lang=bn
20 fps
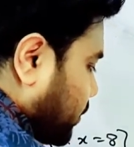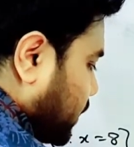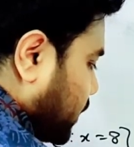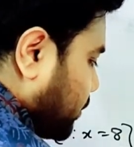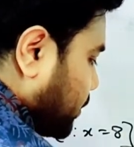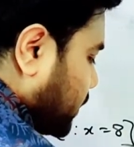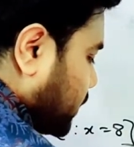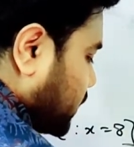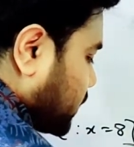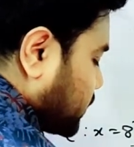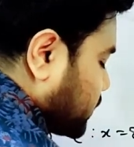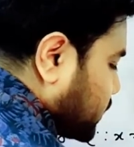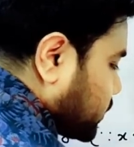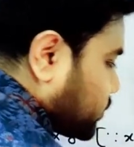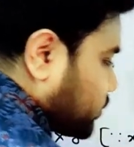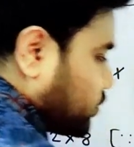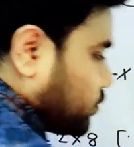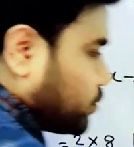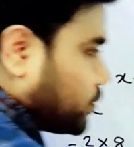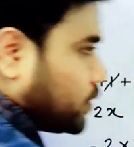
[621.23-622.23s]
অফ এ প্রাইম
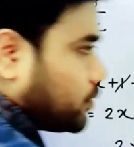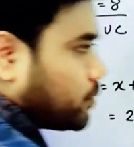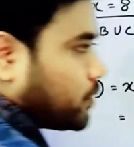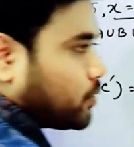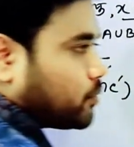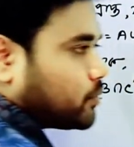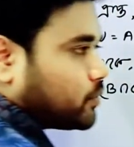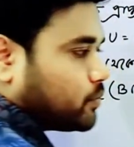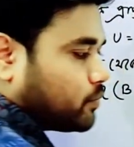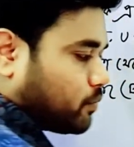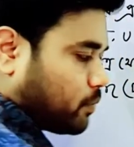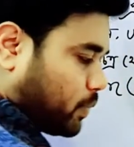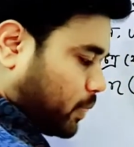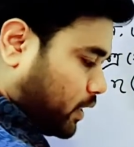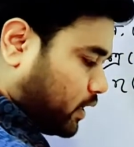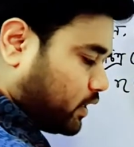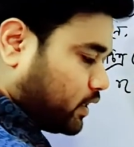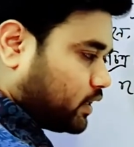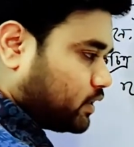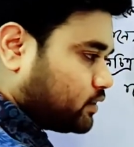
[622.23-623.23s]
ইন্টারসেকশন বি পাবো
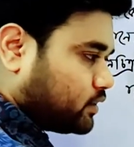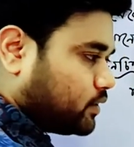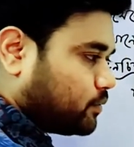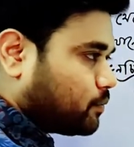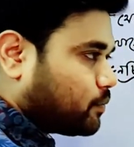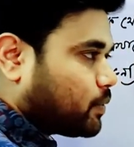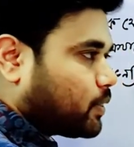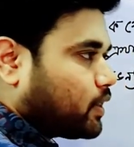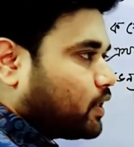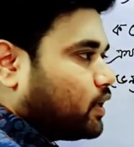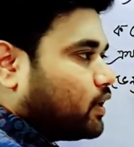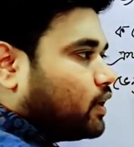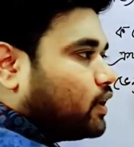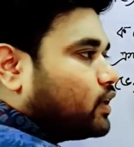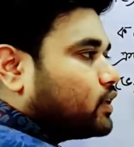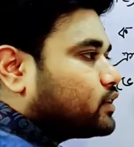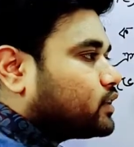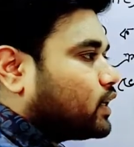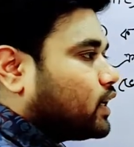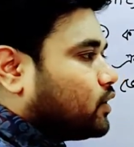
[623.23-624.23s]
ঠিক আছে
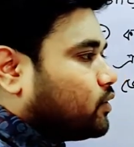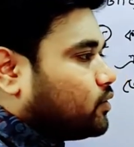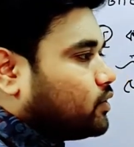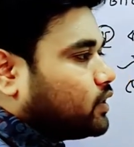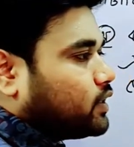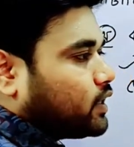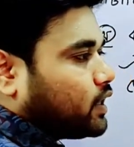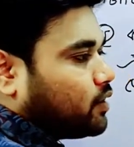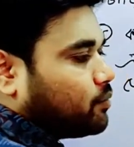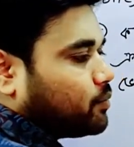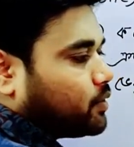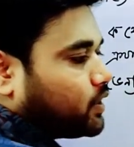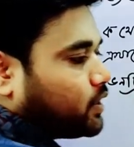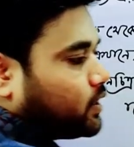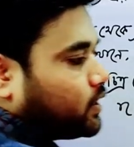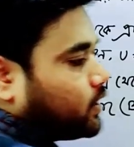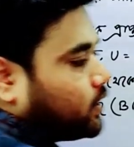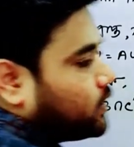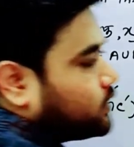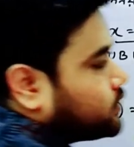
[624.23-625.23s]
তাহলে
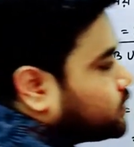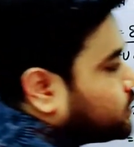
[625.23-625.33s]
আমরা